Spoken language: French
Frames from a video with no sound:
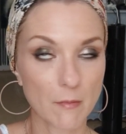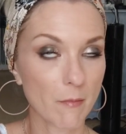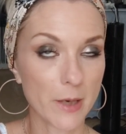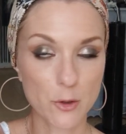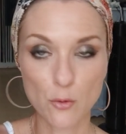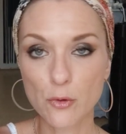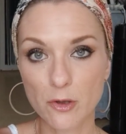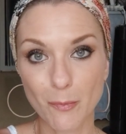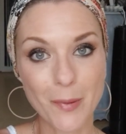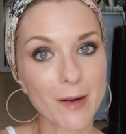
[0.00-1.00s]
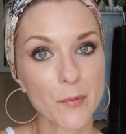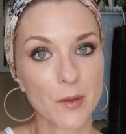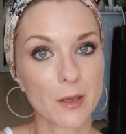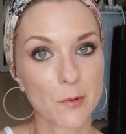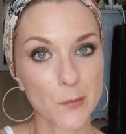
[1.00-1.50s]
mais juste
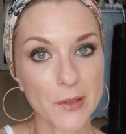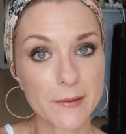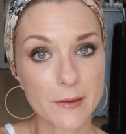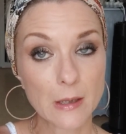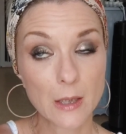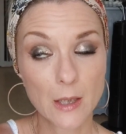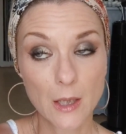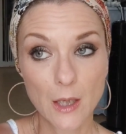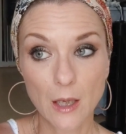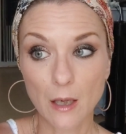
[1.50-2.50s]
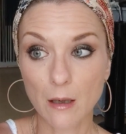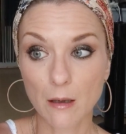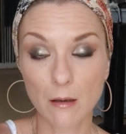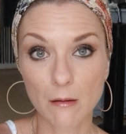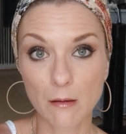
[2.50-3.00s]
parfait en fait.
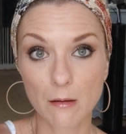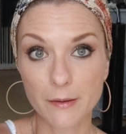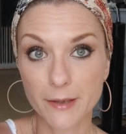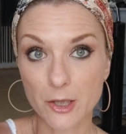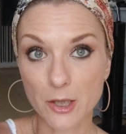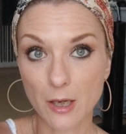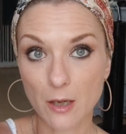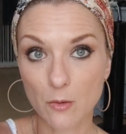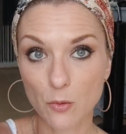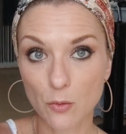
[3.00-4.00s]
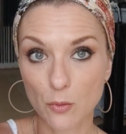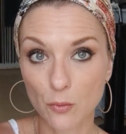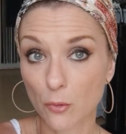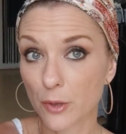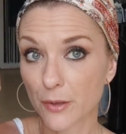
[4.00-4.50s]
Euh, déjà au,
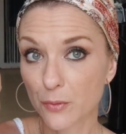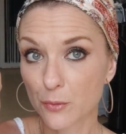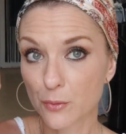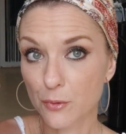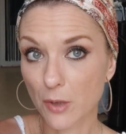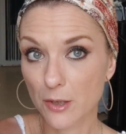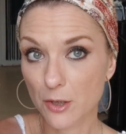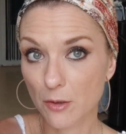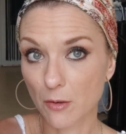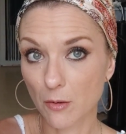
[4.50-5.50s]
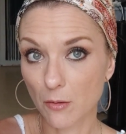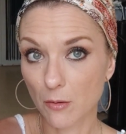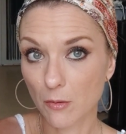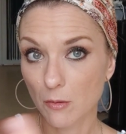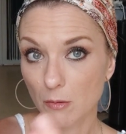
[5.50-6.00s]
niveau du swatch, euh,
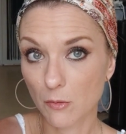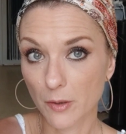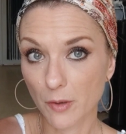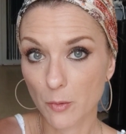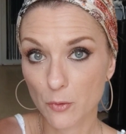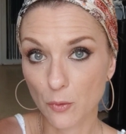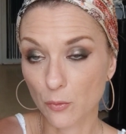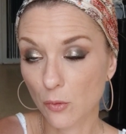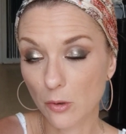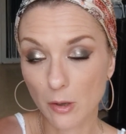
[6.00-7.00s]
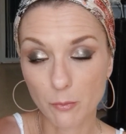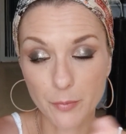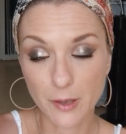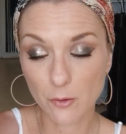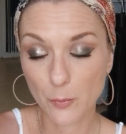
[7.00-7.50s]
on est vraiment sur une couleur
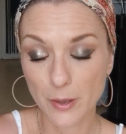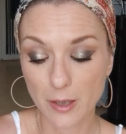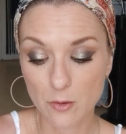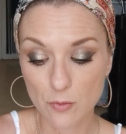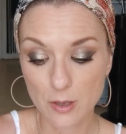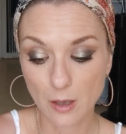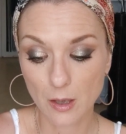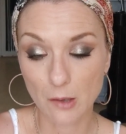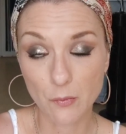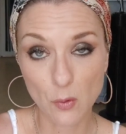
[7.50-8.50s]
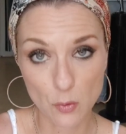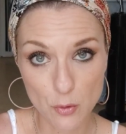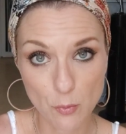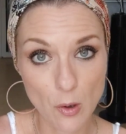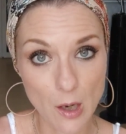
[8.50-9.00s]
bien opaque et tout ça, et
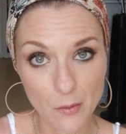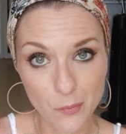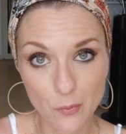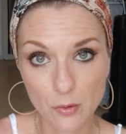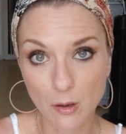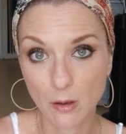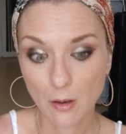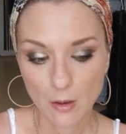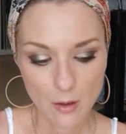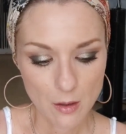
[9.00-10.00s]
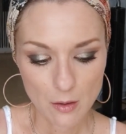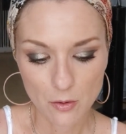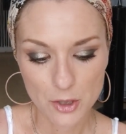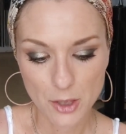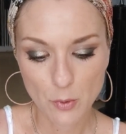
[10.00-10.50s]
franchement à fondre,
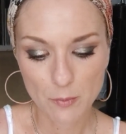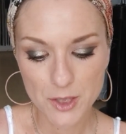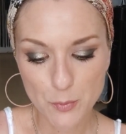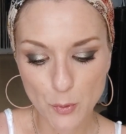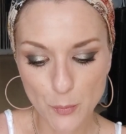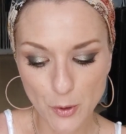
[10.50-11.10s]
euh, j'ai eu un petit peu